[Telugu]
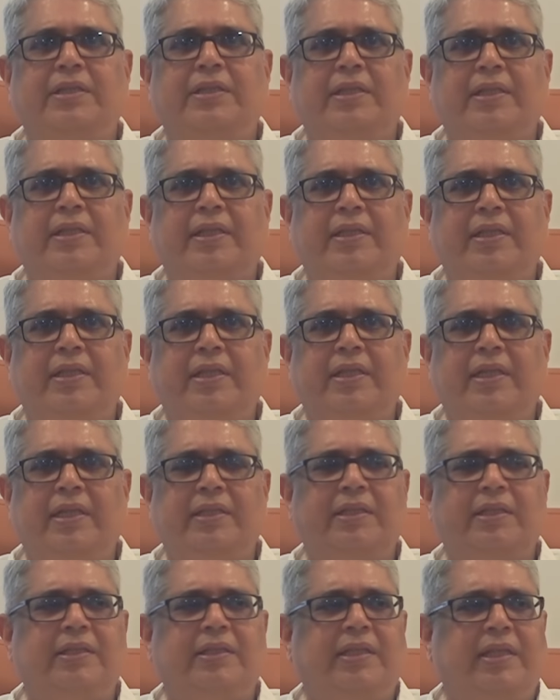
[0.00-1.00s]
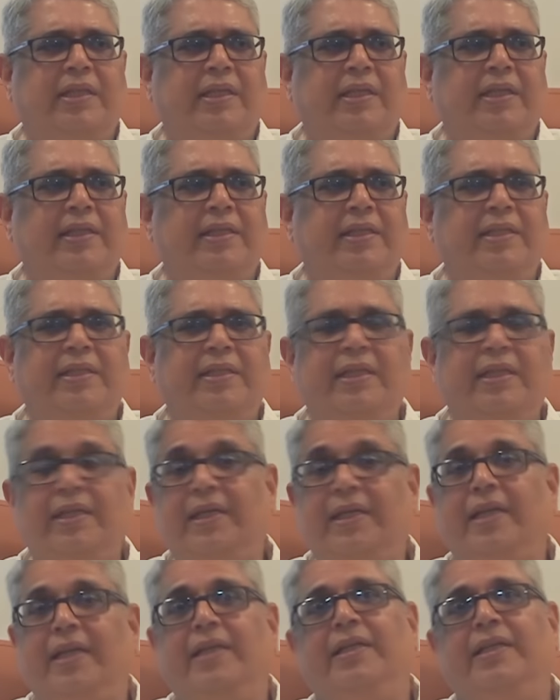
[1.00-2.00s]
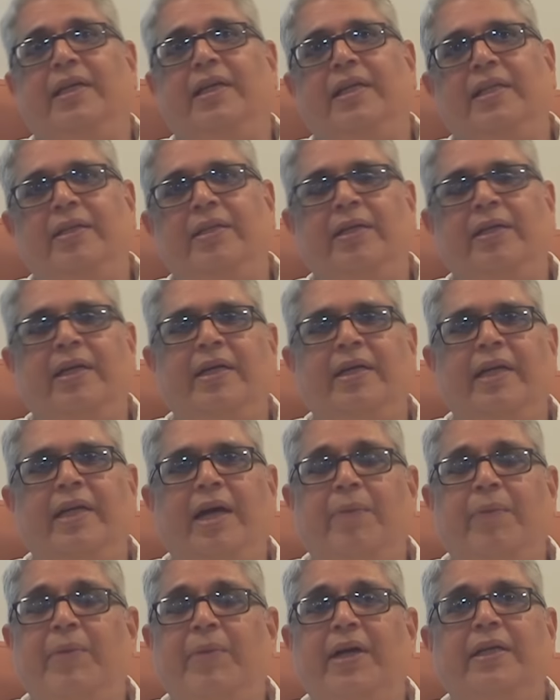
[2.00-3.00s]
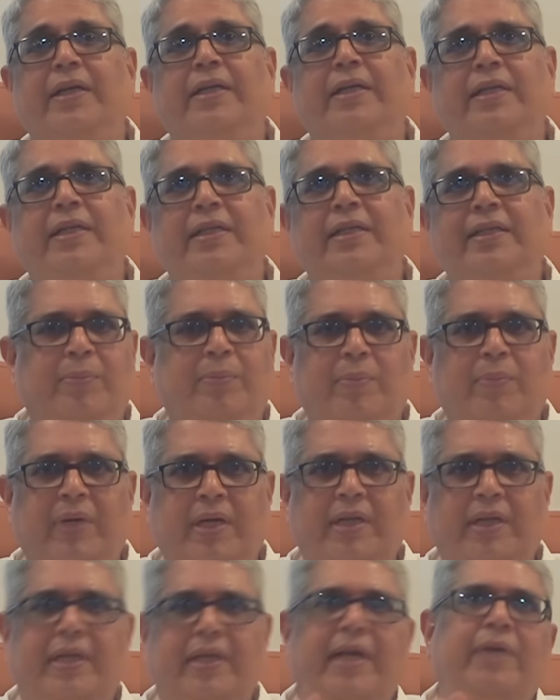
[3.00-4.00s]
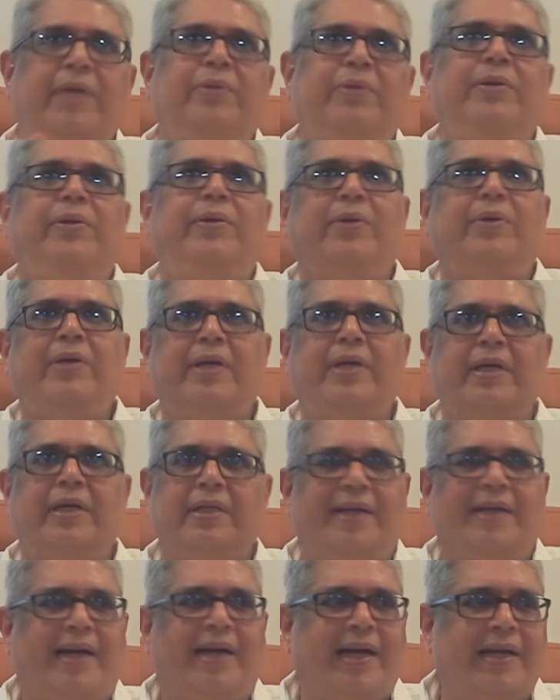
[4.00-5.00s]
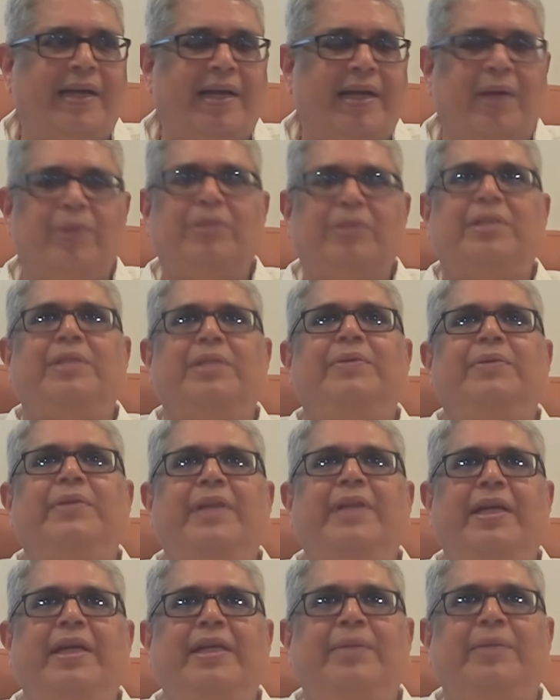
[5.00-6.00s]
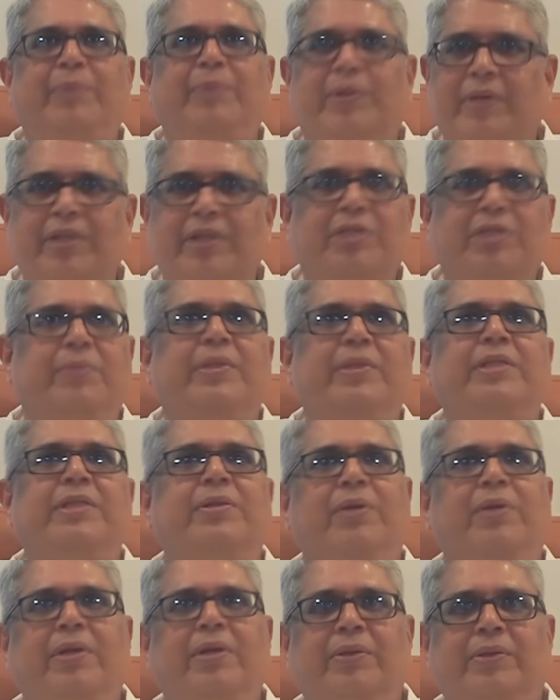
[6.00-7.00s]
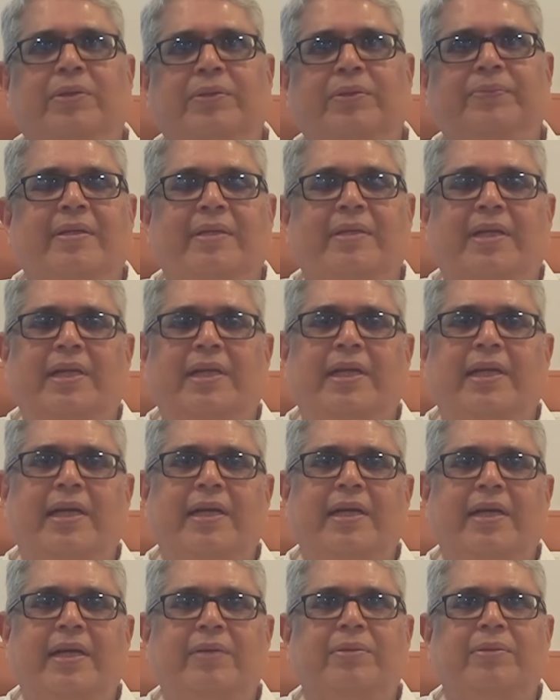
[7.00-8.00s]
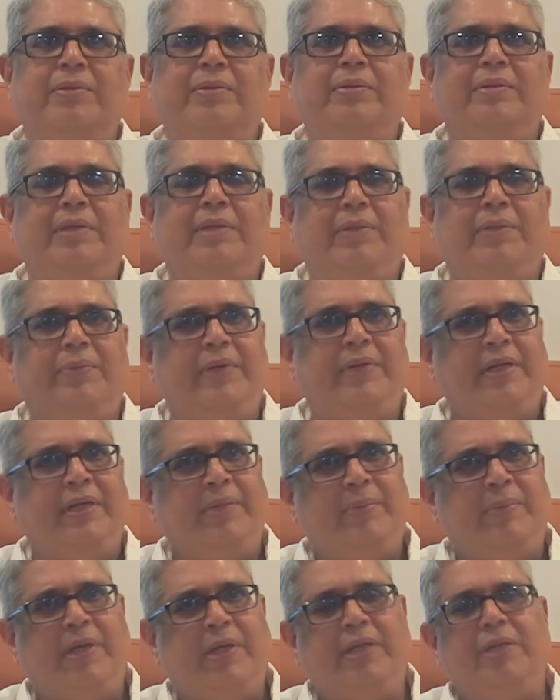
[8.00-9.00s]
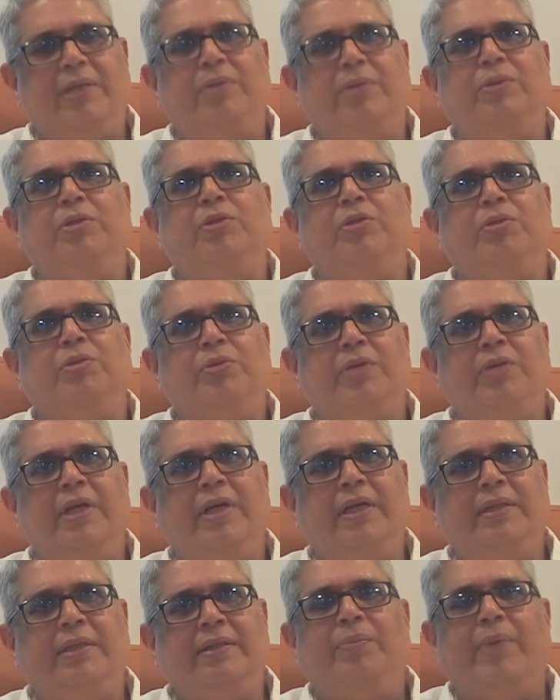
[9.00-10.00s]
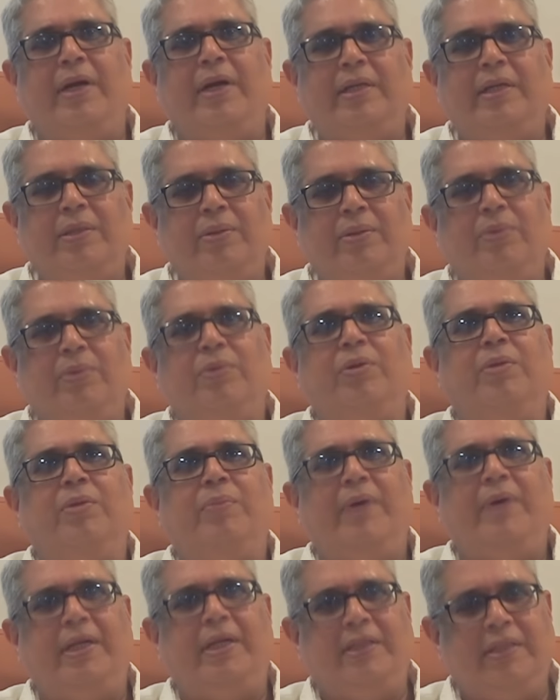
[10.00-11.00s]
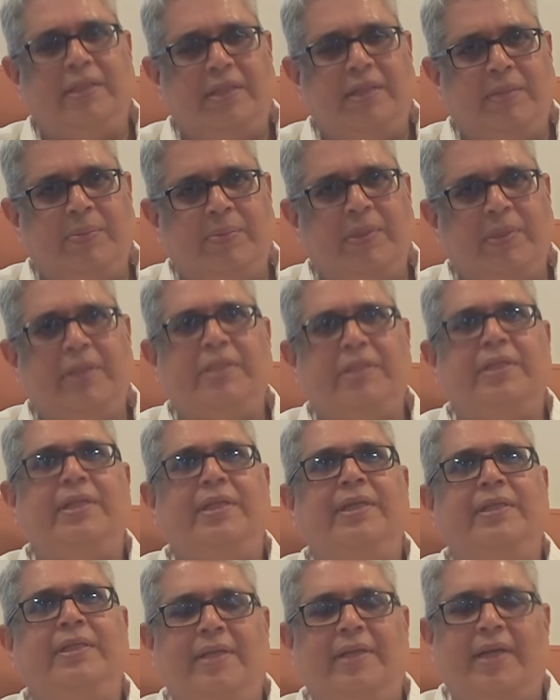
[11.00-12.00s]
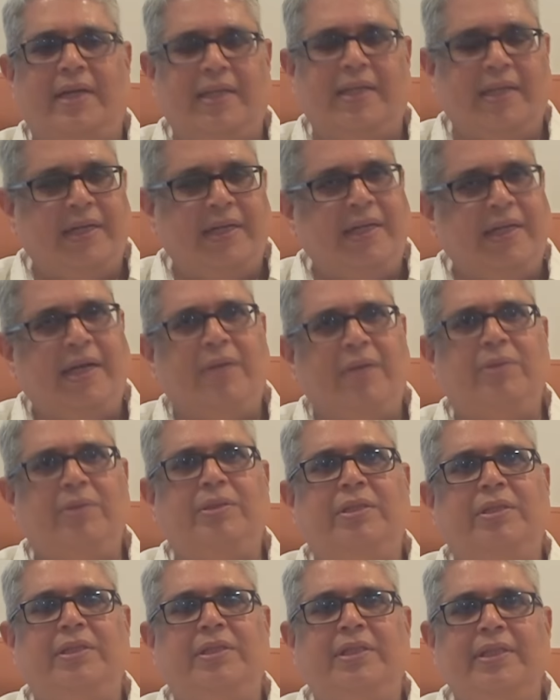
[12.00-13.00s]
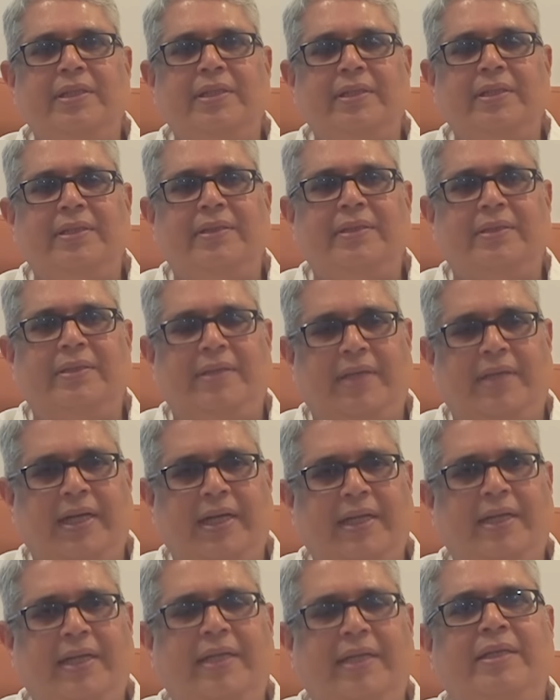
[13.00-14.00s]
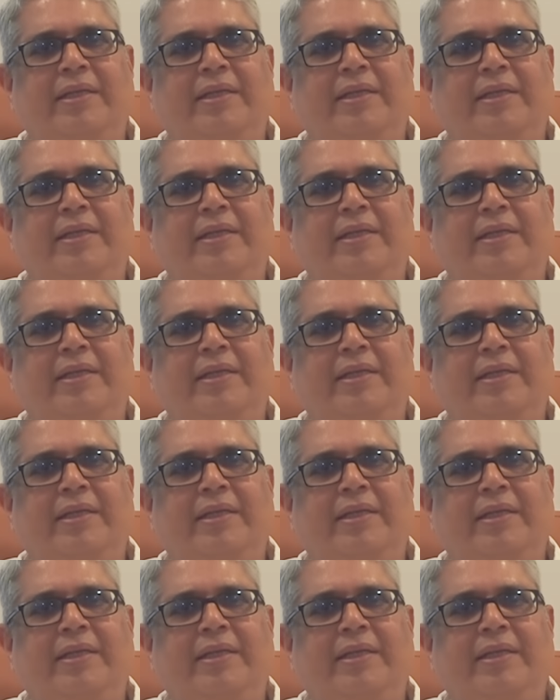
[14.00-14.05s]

చర్య దీనిగా చేశారనేది నేను కరెక్ట్ కాదు ఎందుకంటే ఆ మాట అంటే మా నాయకుడి యొక్క ఆయన ఆలోచన విధాన్ని మేము కించపరిచిన వాళ్ళు కళ్యాణ్ గారు ఎవరిని పార్టీలో తీసుకున్నా పార్టీలోకి ఒక బాధ్యత అప్పగించినా ఆయన అన్ని ఆలోచించి ఆయన